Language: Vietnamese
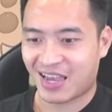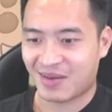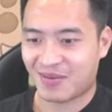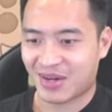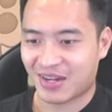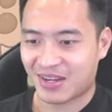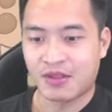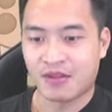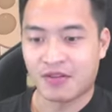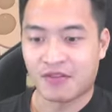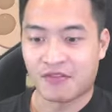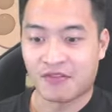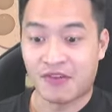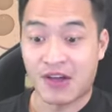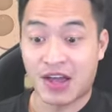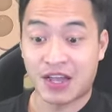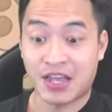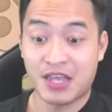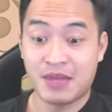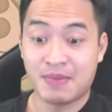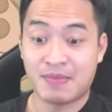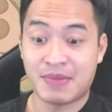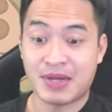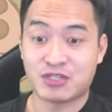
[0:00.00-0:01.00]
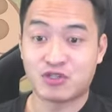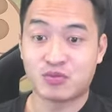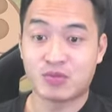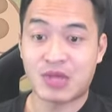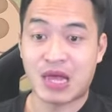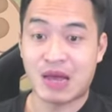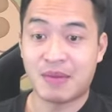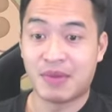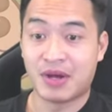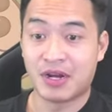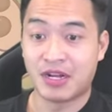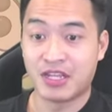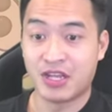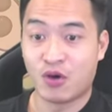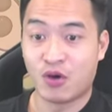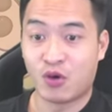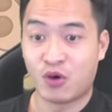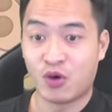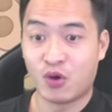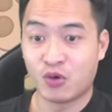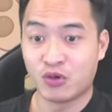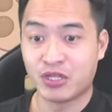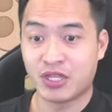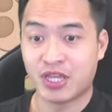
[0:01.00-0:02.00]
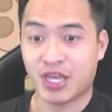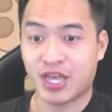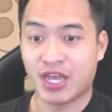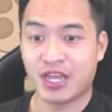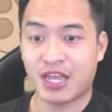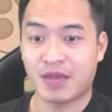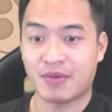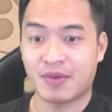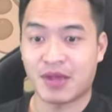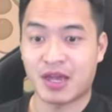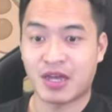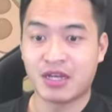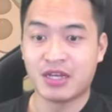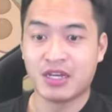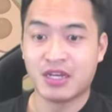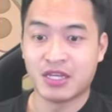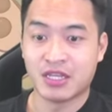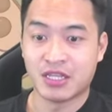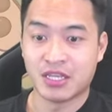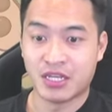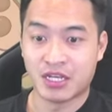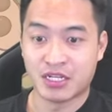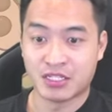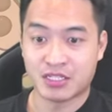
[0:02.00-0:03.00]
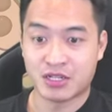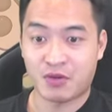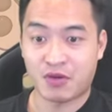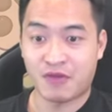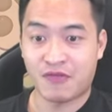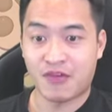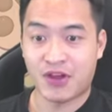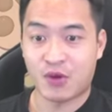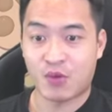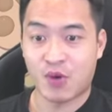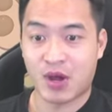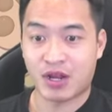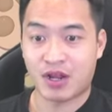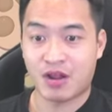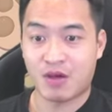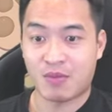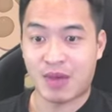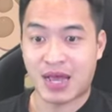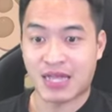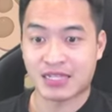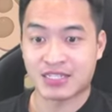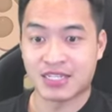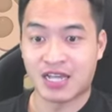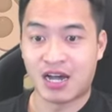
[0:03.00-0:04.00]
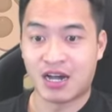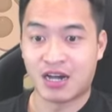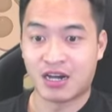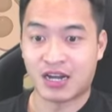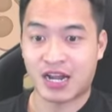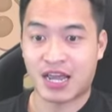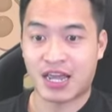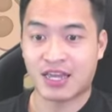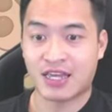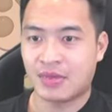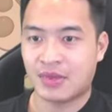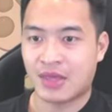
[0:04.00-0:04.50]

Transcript: ạ. Và khi mà chúng ta mở được nhiều hồ lô như thế anh em nhá, thì ở trong cái phần hoạt động hạn giờ này,